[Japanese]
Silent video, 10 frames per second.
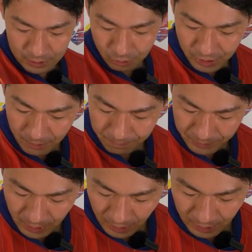そして、
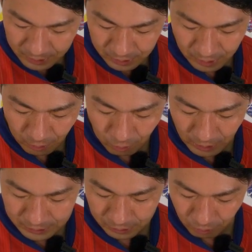えー、続いて5
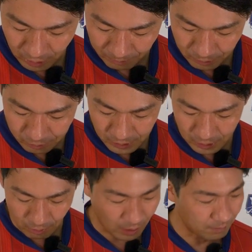月4日水戸戦
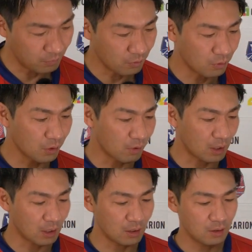ではもうこれ
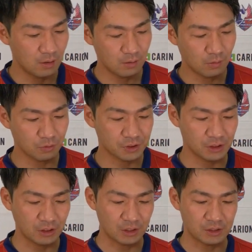は欲し
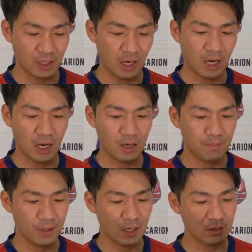いですね
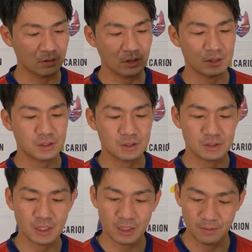ペナルティー
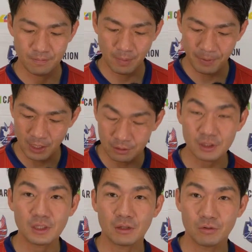製品、まあ、
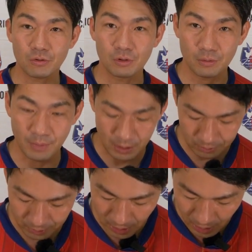ペナルティーデーということでもあ
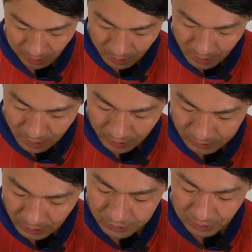るんで、えー、
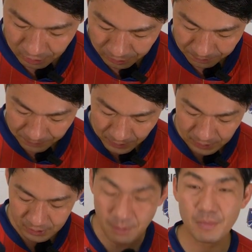先着
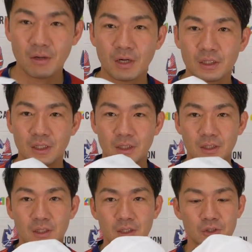1000名の方に
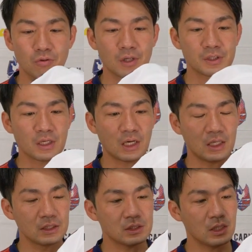小学生以下
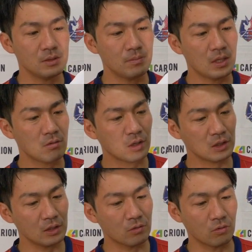1000名の
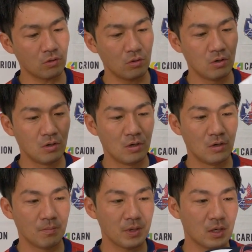方にこの
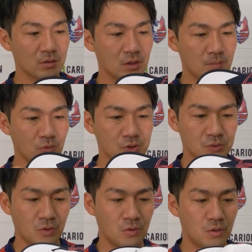ペナルティー帽子を